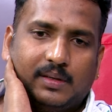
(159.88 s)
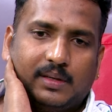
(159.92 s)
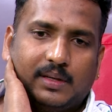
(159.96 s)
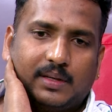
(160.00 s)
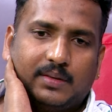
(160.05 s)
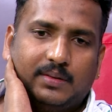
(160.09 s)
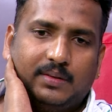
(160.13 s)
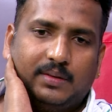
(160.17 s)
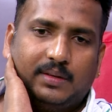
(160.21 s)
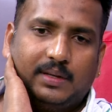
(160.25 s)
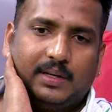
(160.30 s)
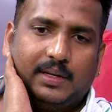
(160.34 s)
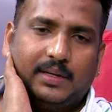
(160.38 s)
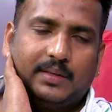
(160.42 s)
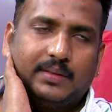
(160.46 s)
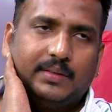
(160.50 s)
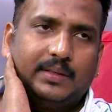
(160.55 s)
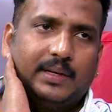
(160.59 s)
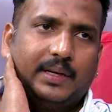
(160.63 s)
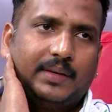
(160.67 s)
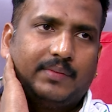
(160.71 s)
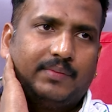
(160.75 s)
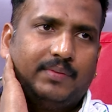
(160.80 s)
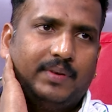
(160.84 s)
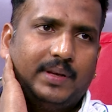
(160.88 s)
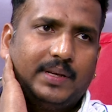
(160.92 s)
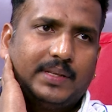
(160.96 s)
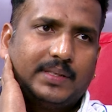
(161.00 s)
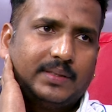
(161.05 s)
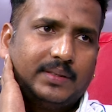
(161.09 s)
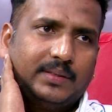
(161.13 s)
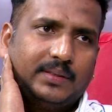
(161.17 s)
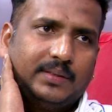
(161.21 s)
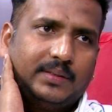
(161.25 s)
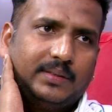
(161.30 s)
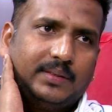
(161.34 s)
ఎక్కువ నాకు
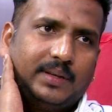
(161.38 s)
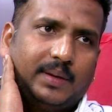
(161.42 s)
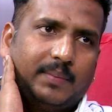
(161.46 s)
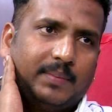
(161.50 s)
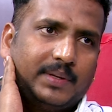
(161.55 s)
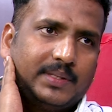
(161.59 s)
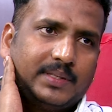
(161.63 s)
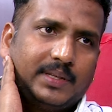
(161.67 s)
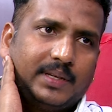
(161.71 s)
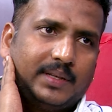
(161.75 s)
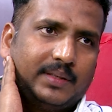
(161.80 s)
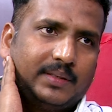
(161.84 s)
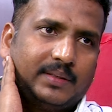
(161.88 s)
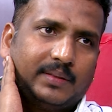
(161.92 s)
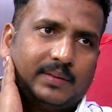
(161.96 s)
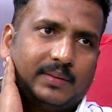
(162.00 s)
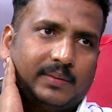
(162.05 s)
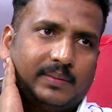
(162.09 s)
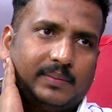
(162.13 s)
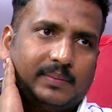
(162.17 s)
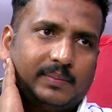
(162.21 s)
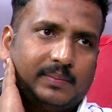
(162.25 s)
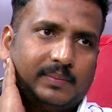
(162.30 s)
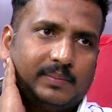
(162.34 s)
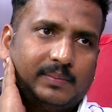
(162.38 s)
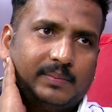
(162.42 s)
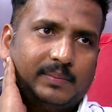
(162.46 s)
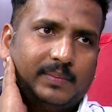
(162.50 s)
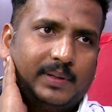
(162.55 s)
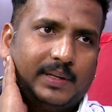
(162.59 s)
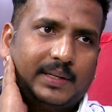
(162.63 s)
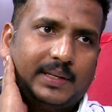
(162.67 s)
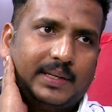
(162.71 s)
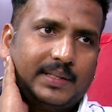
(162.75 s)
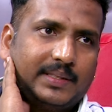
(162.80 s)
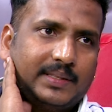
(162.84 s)
నెట్ఫ్లిక్స్ను అమెజాన్
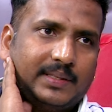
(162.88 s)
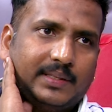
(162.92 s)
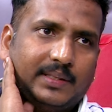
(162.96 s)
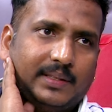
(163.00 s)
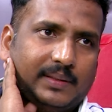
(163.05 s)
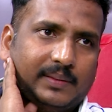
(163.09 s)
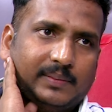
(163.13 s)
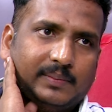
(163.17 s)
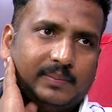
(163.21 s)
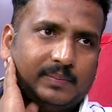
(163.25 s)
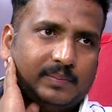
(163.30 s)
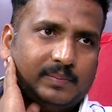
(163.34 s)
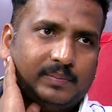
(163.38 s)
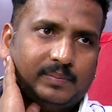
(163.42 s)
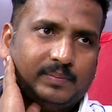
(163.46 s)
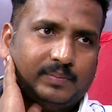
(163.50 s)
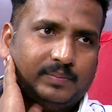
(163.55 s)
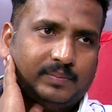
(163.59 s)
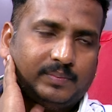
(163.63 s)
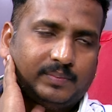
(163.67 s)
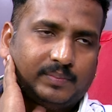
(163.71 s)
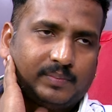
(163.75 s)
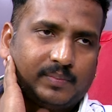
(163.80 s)
బాగా నచ్చింది ఓకే